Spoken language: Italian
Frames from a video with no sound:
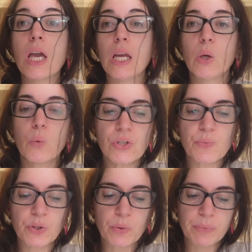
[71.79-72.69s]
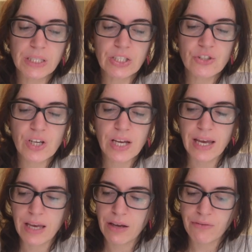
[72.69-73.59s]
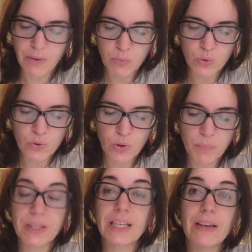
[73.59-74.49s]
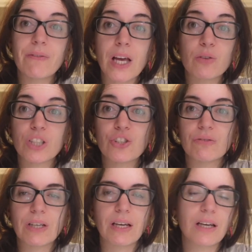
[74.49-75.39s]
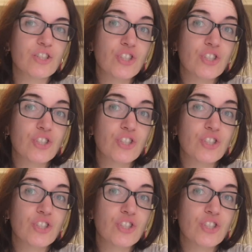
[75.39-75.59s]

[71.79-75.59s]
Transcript: Il Quilporo Bridge è famoso perché vi hanno eh,